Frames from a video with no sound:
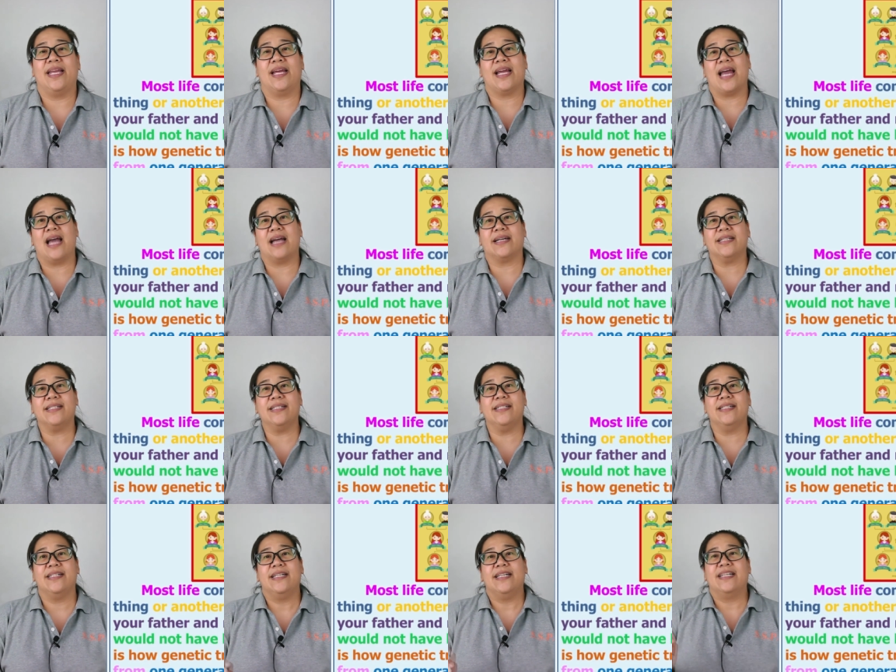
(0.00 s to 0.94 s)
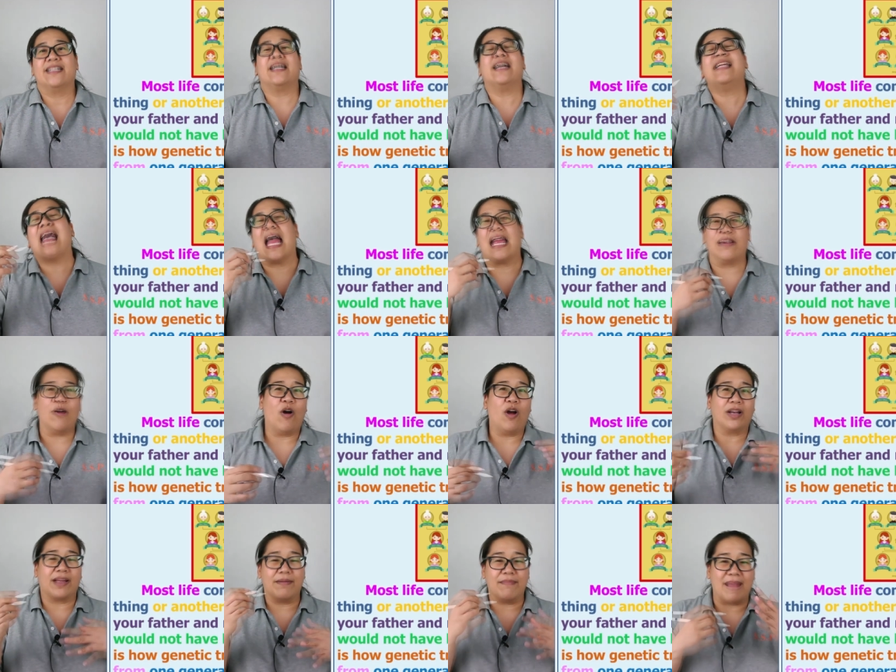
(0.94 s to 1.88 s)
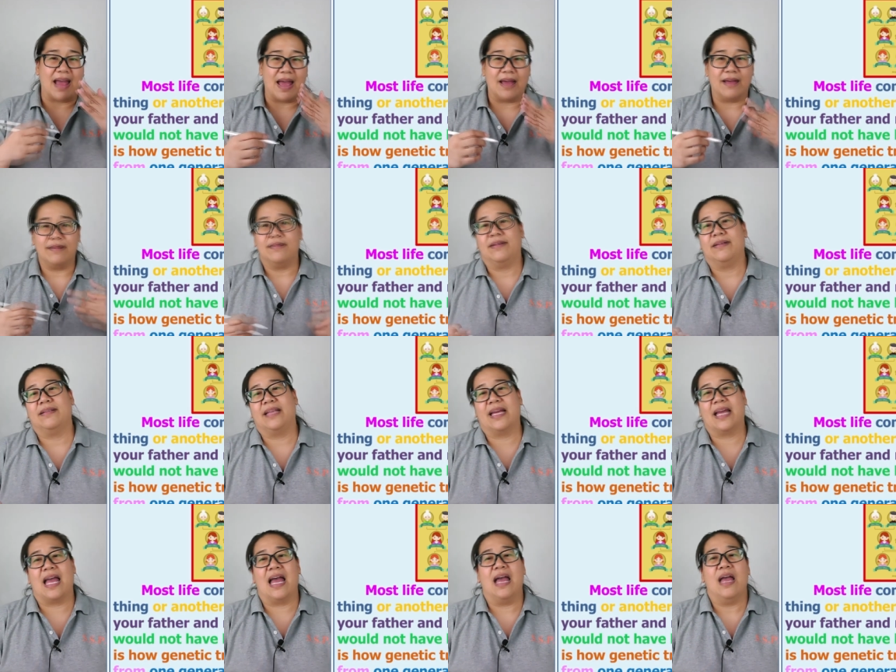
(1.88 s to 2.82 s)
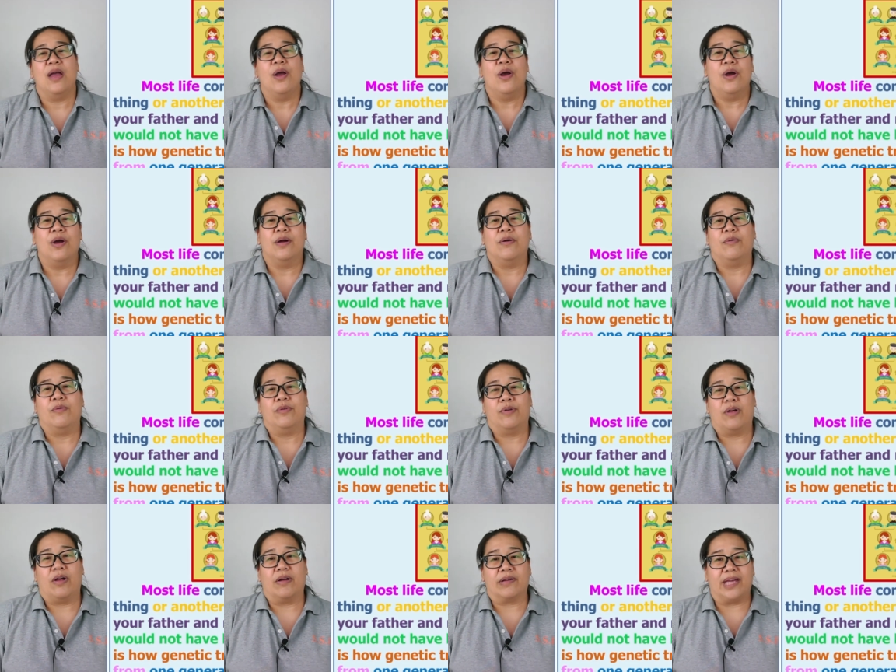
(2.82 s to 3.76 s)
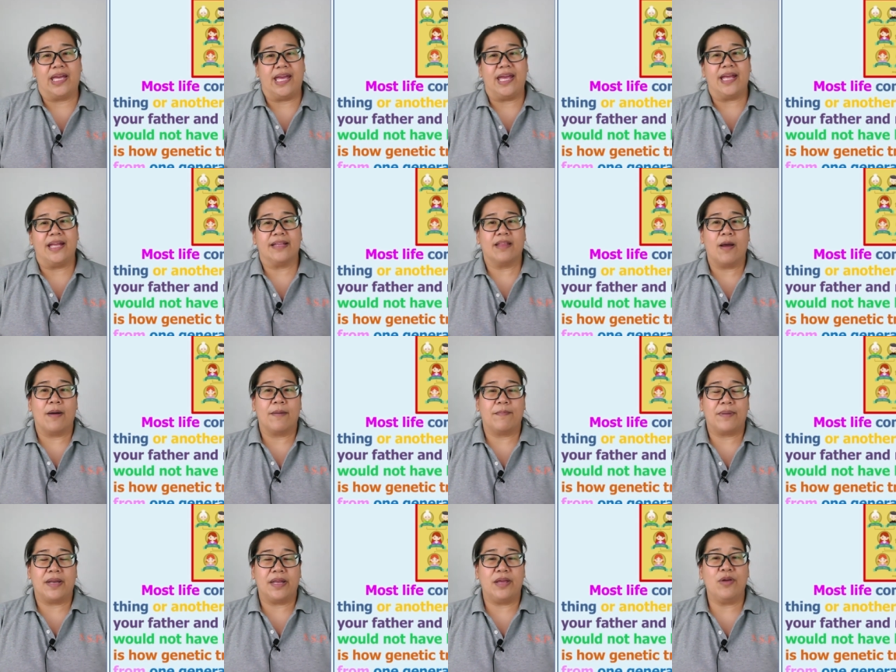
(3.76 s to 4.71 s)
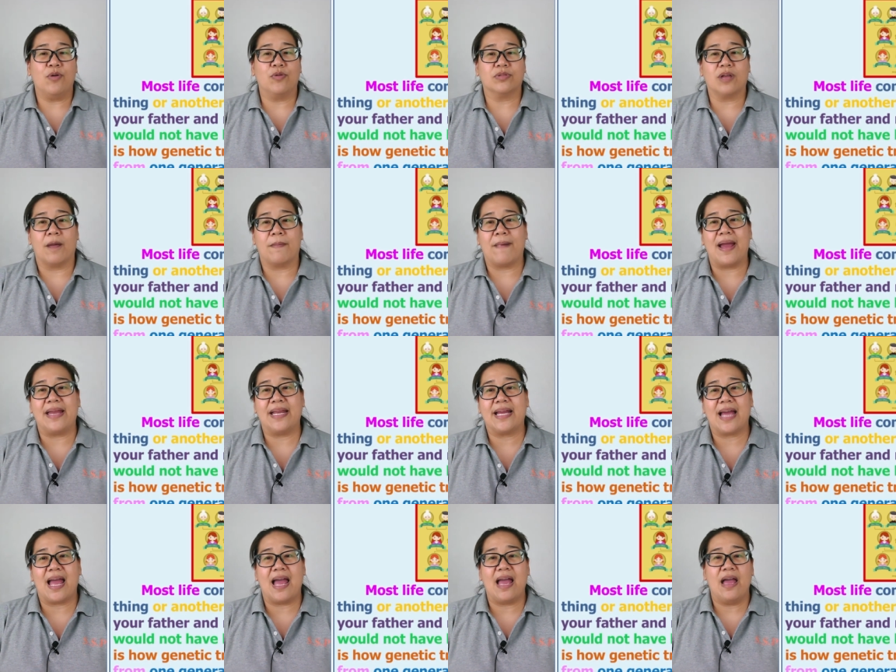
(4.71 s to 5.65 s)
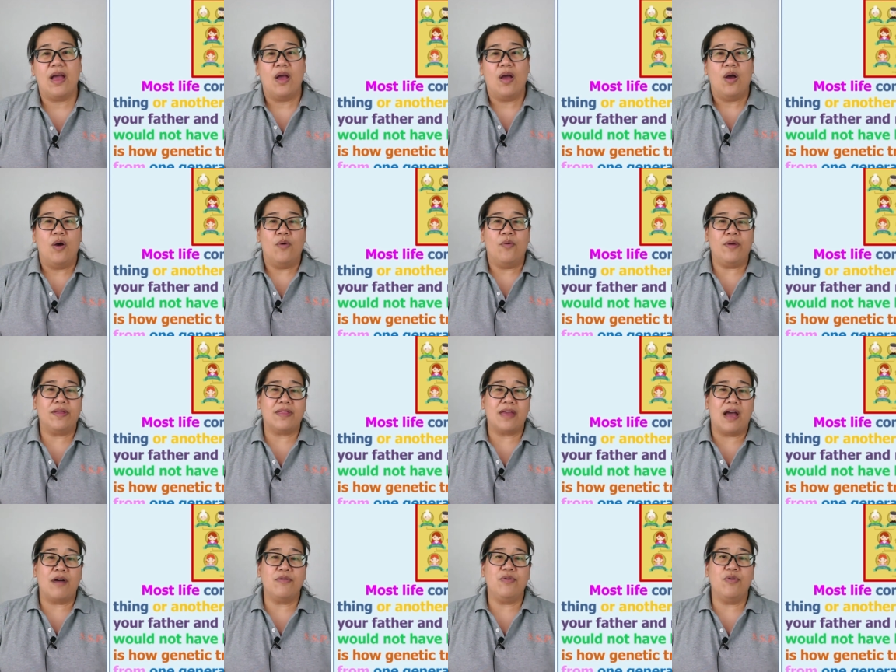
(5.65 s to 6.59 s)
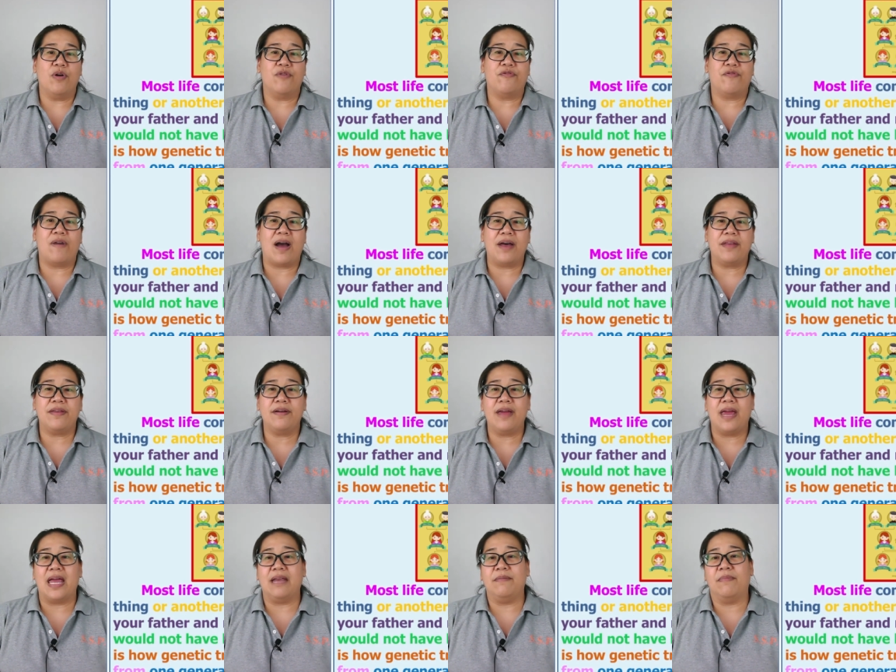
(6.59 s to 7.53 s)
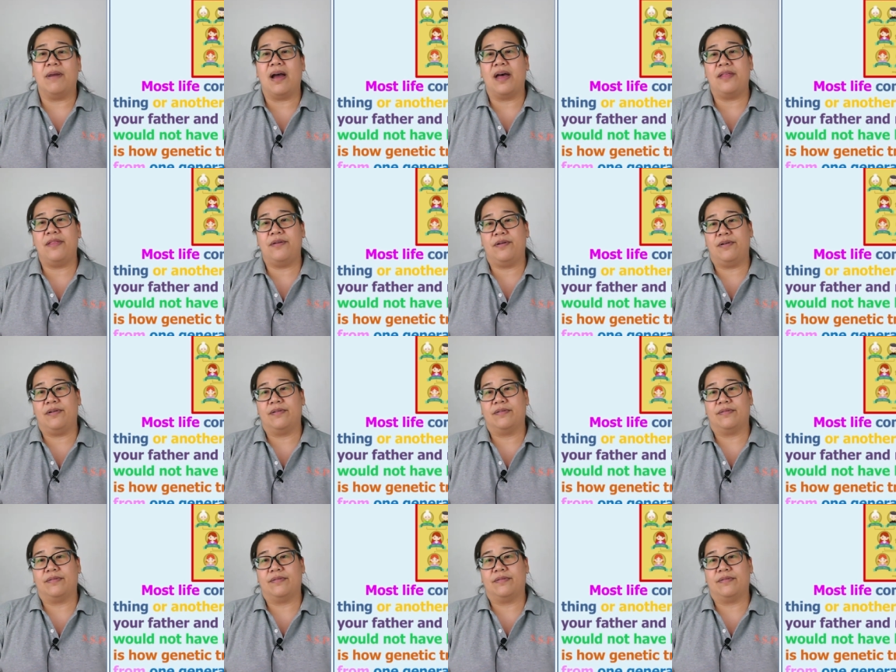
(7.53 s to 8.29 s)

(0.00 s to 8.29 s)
นะคะก็คือก็ถ่ายทอดกันมานะคะโอเคต่อประโยคต่อไปนะคะ without your father and mother